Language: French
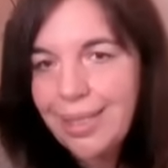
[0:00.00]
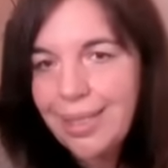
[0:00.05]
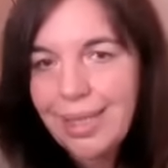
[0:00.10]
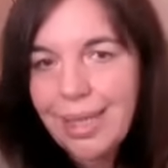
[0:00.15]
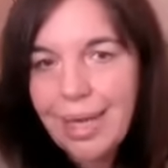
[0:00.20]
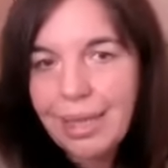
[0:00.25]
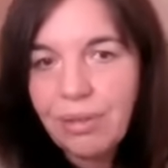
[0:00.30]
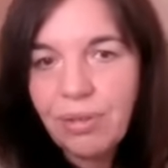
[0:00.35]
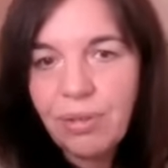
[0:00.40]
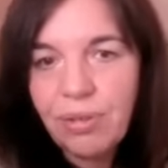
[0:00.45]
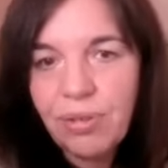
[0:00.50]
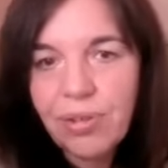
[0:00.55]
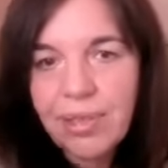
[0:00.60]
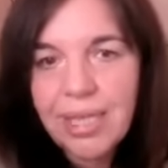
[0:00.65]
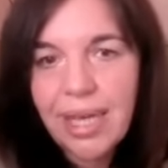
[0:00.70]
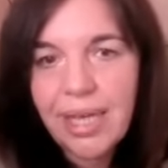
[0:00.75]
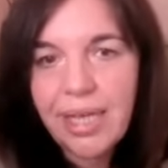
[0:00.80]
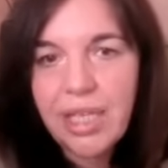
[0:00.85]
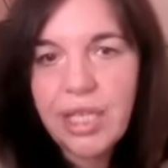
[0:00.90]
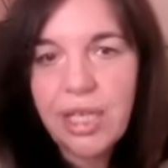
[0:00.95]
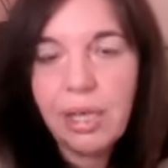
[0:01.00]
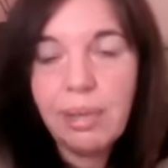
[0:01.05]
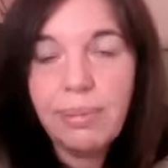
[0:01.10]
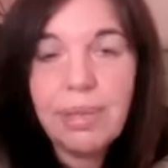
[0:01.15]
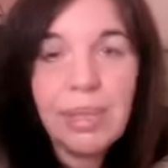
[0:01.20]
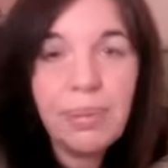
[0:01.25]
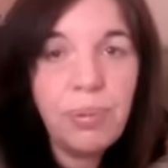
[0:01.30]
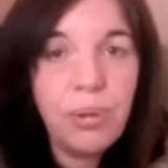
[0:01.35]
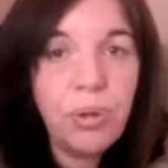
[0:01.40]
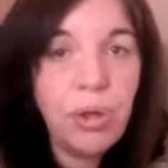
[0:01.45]
c'est qu'il a tendance à agir
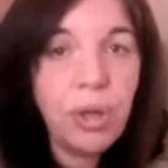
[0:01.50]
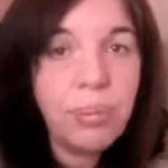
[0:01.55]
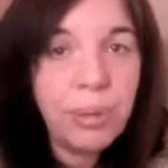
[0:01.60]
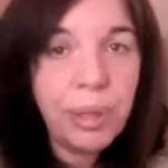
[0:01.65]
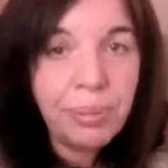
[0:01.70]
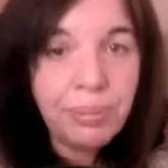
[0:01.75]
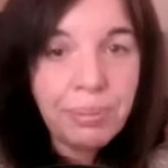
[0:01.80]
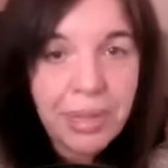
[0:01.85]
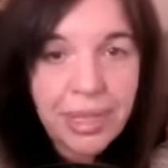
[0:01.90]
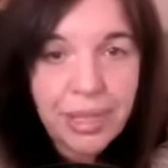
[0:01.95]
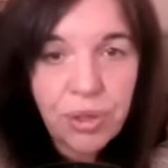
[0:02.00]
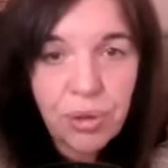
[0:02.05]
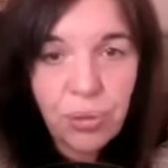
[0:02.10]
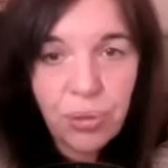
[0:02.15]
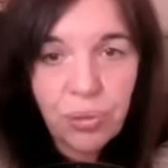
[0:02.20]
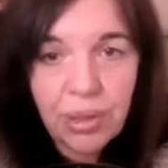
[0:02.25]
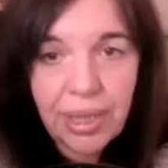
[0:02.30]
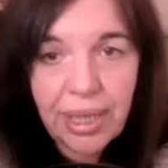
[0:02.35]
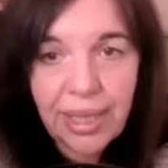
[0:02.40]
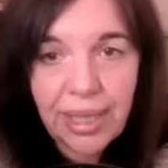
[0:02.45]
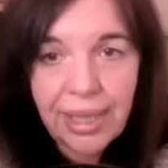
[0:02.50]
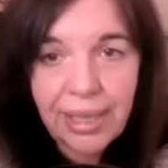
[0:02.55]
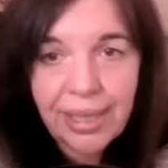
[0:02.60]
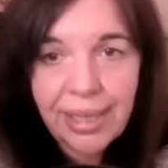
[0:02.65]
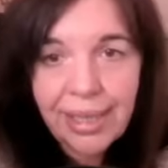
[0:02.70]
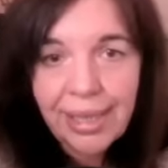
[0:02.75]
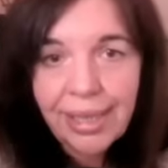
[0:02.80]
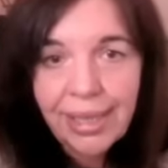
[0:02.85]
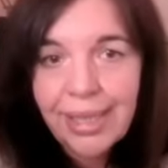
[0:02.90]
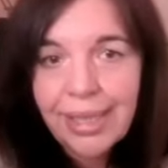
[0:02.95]
un petit peu comme un
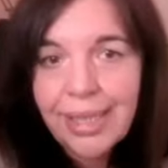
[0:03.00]
missionnaire